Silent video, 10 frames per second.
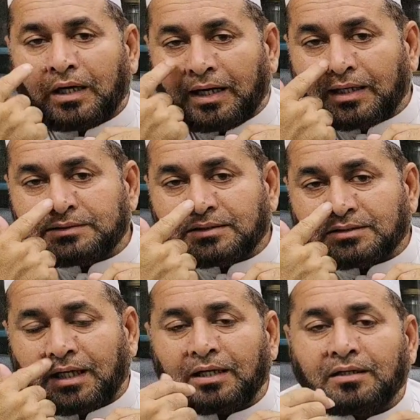अगर
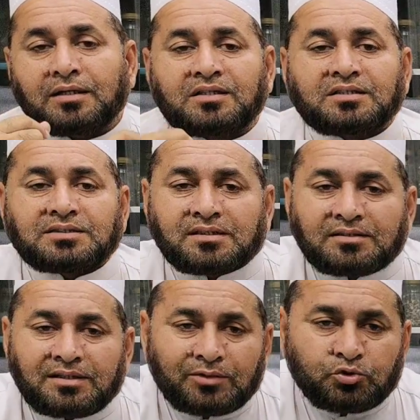इंसान कसरत के
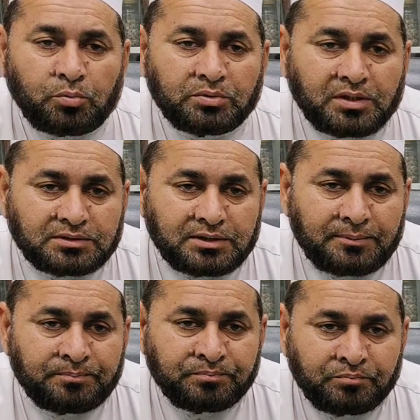साथ सोबत करता
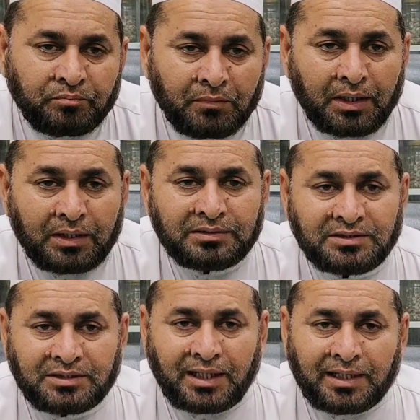है
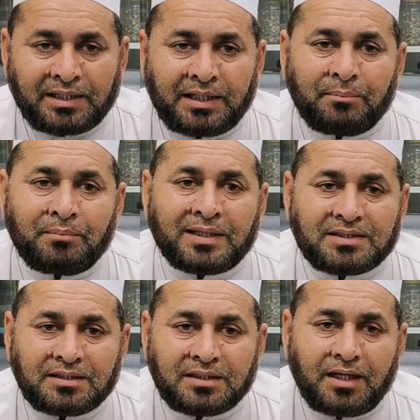या कि
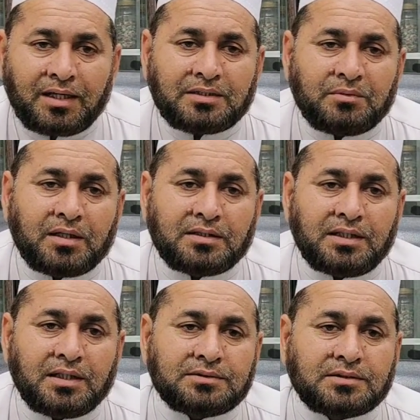मैंसस की हालत में गलती
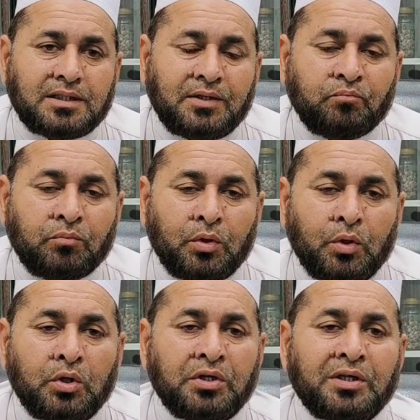करता है
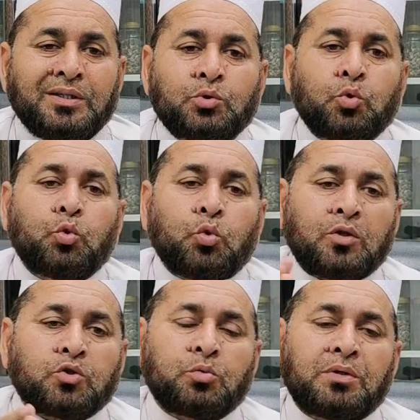इन दोनों
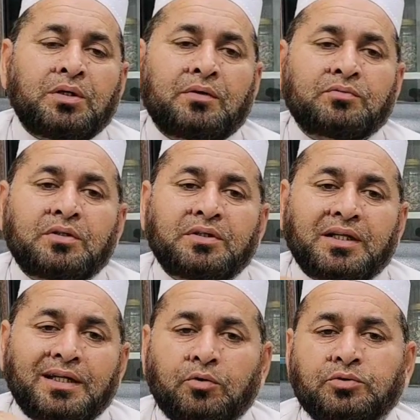हालतों में नफ्स
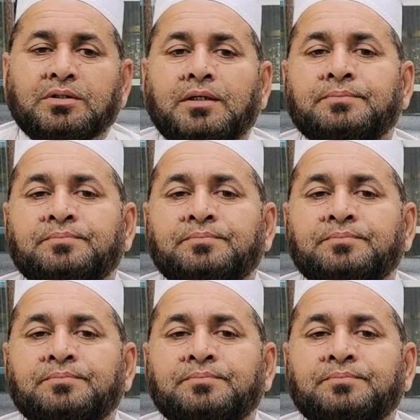ढीला हो जाता है